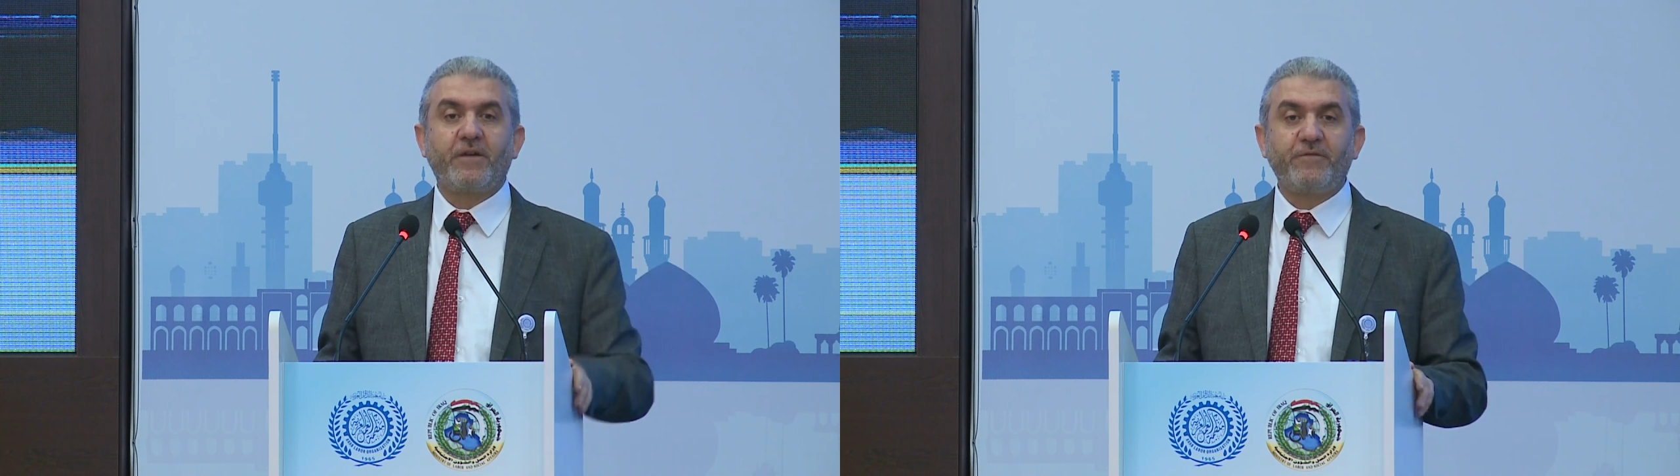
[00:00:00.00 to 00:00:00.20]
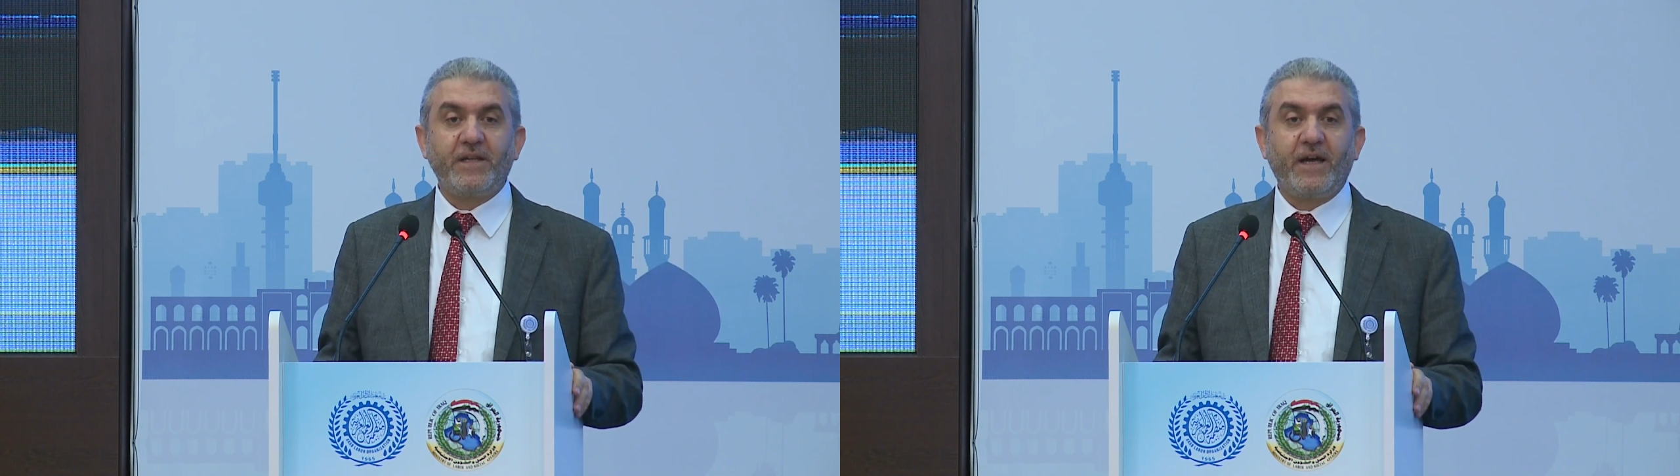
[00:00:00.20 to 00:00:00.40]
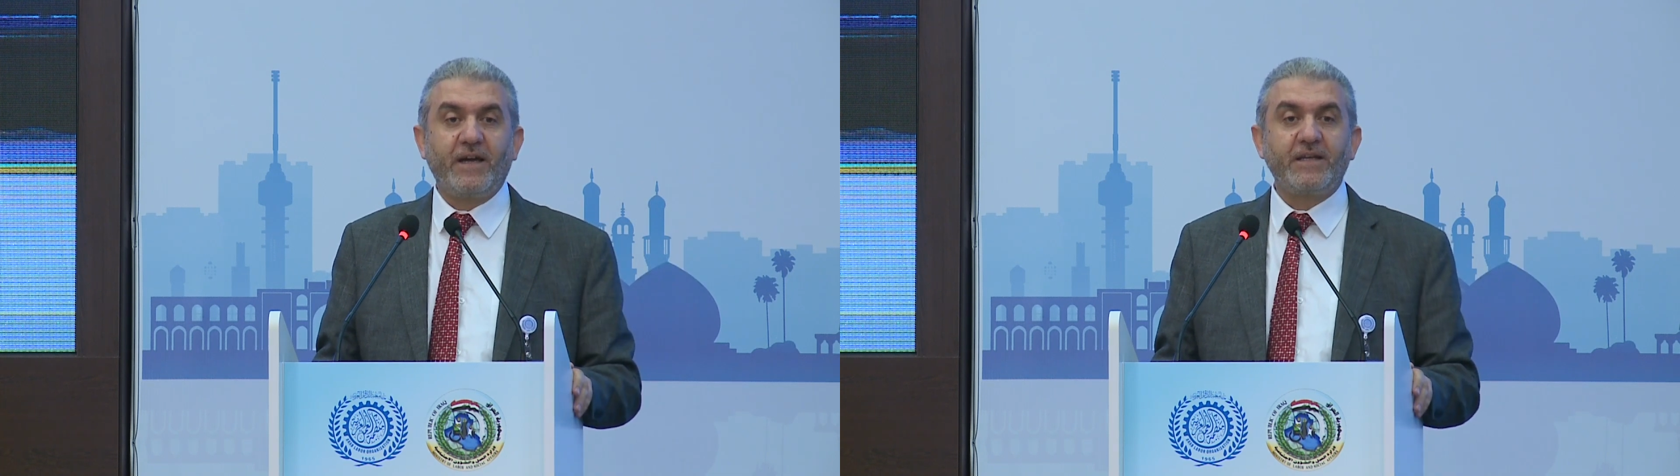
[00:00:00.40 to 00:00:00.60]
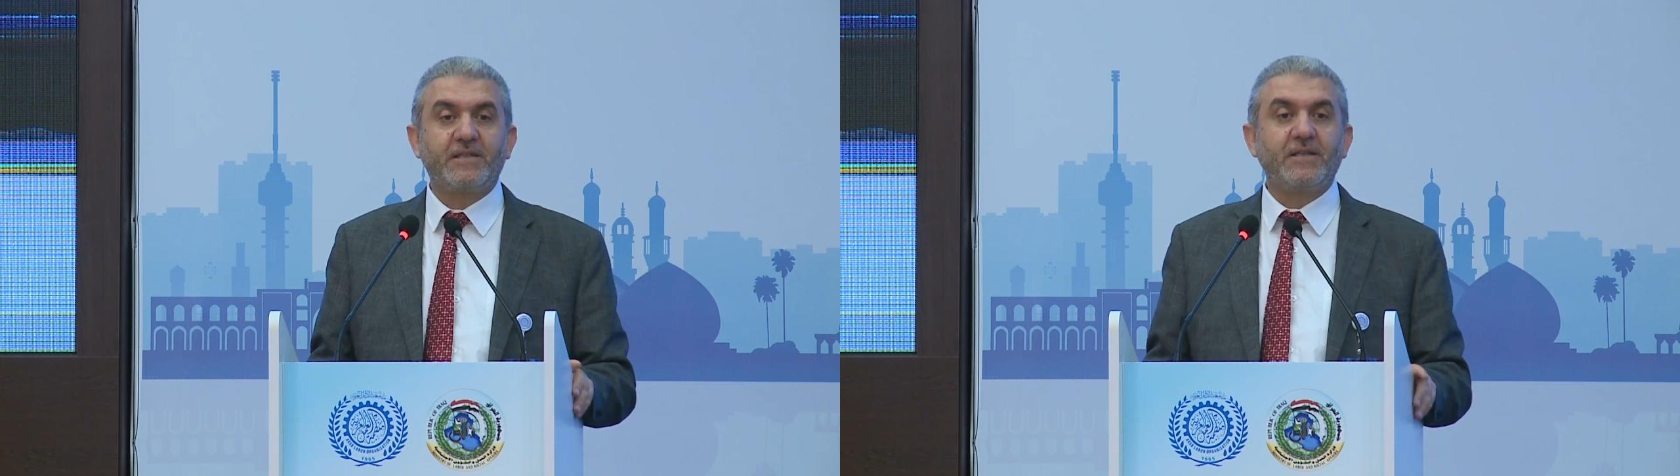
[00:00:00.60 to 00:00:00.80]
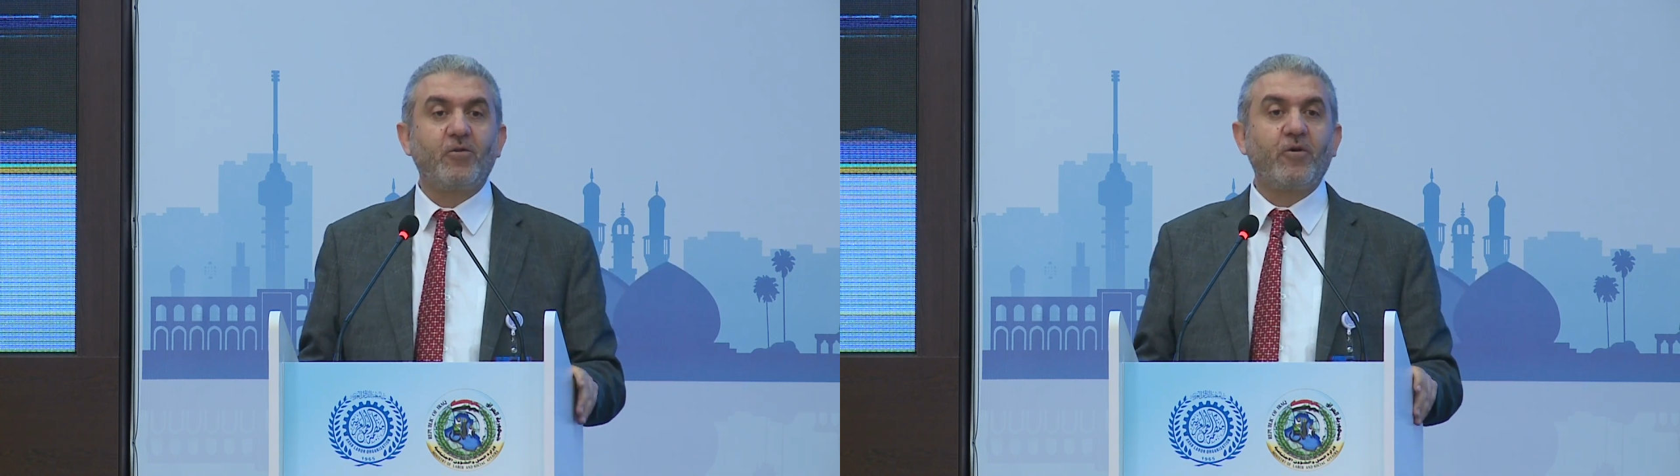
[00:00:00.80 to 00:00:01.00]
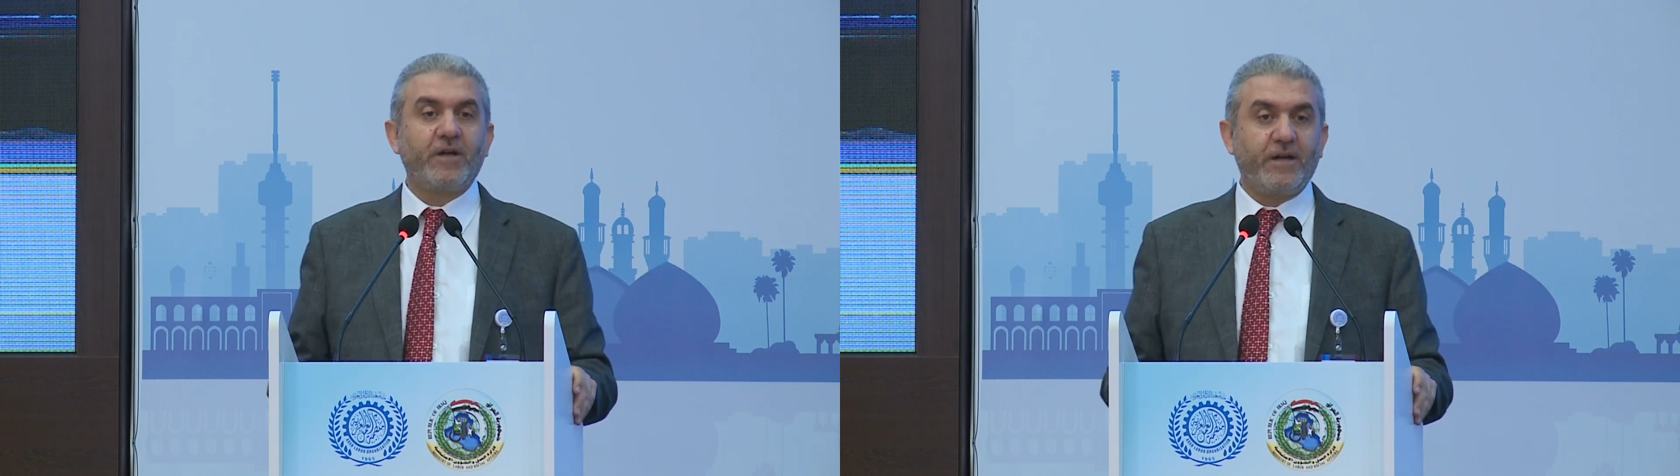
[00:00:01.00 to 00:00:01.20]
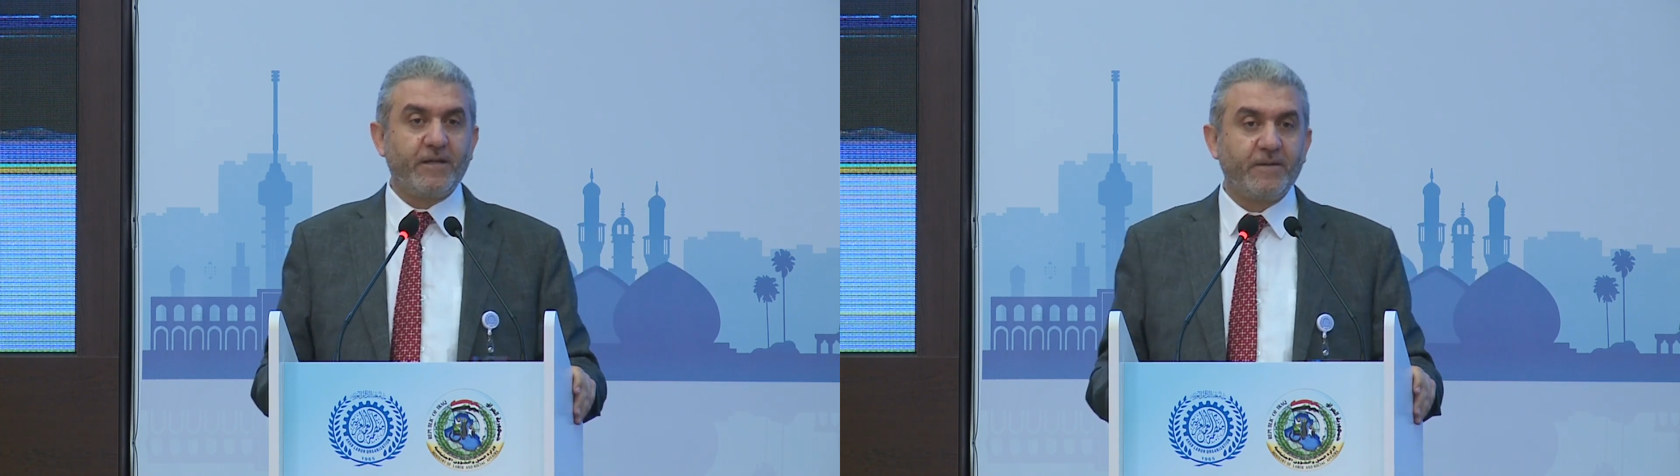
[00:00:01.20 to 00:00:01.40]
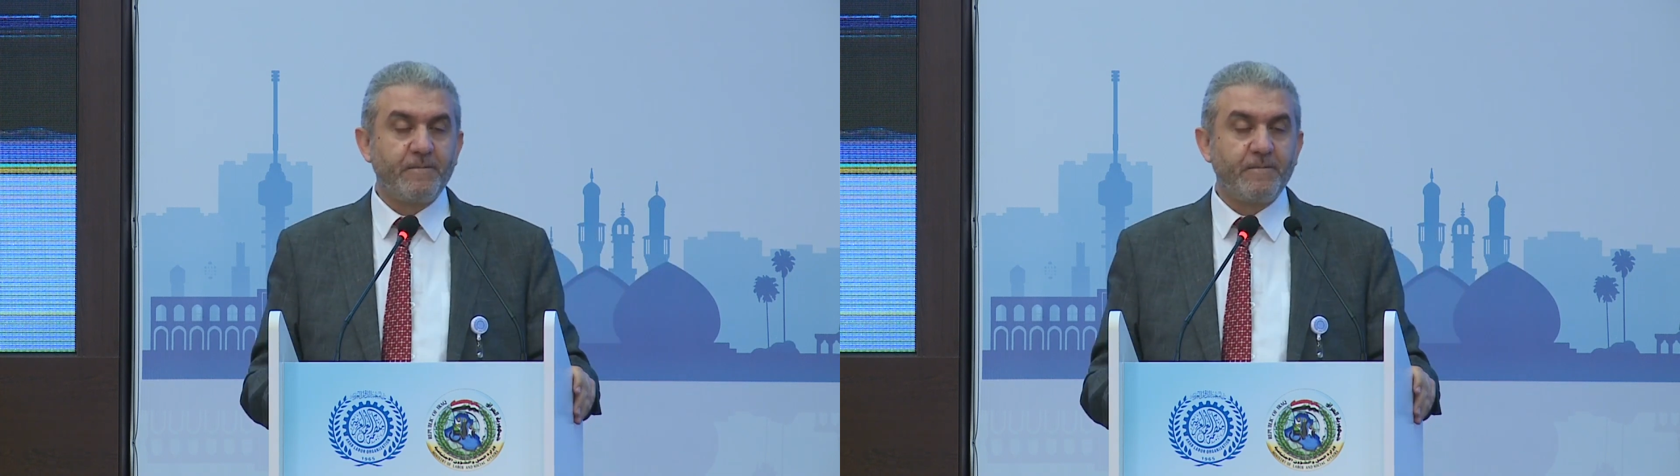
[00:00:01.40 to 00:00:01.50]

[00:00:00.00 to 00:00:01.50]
في ناحيه اخرى